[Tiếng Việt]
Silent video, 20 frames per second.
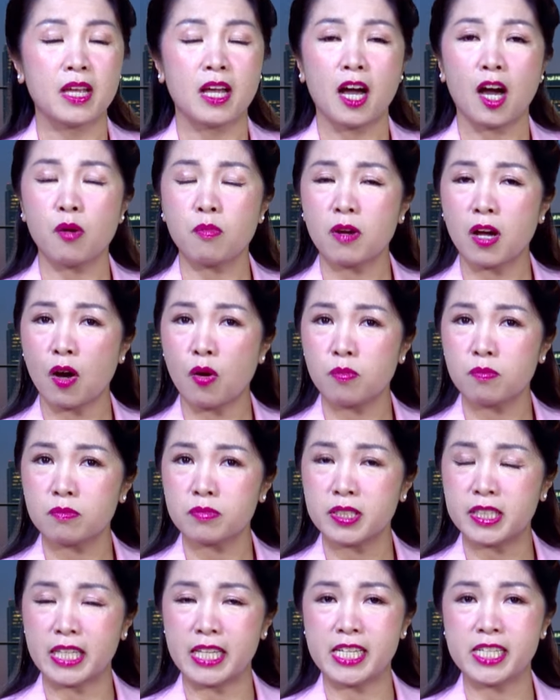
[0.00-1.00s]
ông không
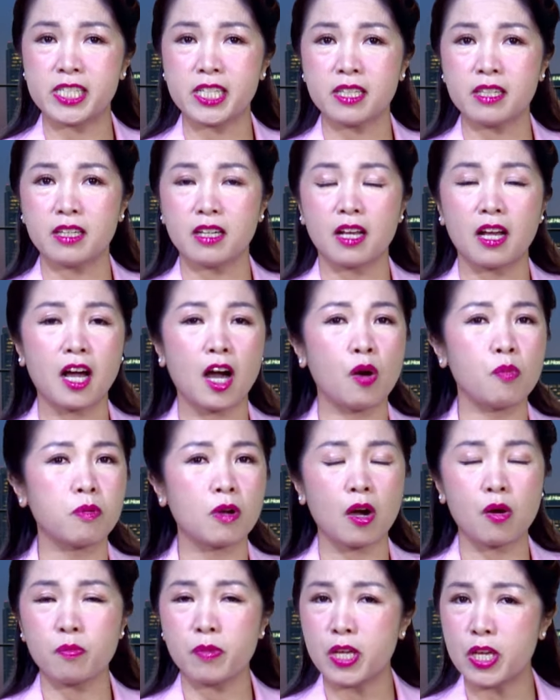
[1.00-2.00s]
chỉ trích ông
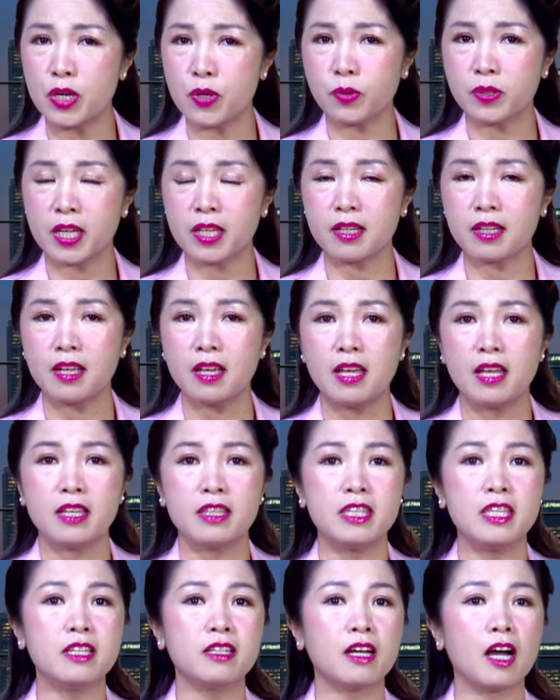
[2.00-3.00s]
không yêu thích
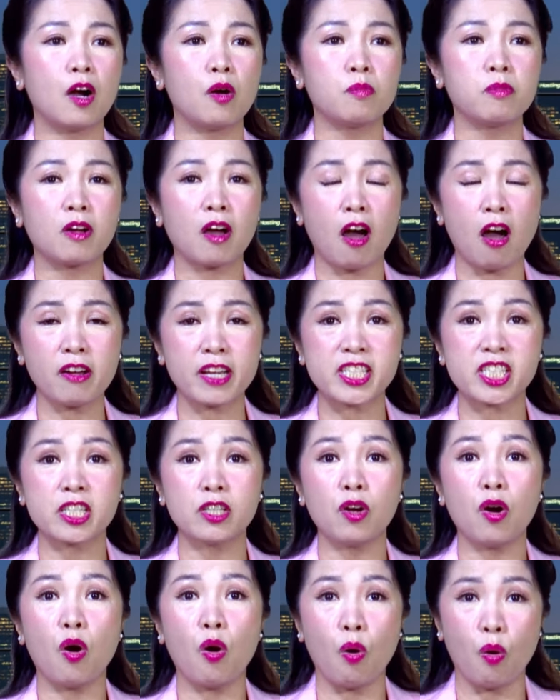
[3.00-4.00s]
nhưng ông có cái
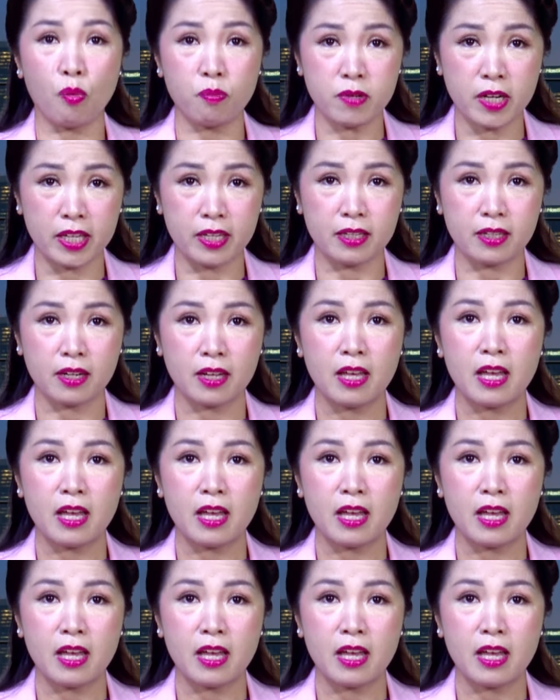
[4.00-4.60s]
sự ổn định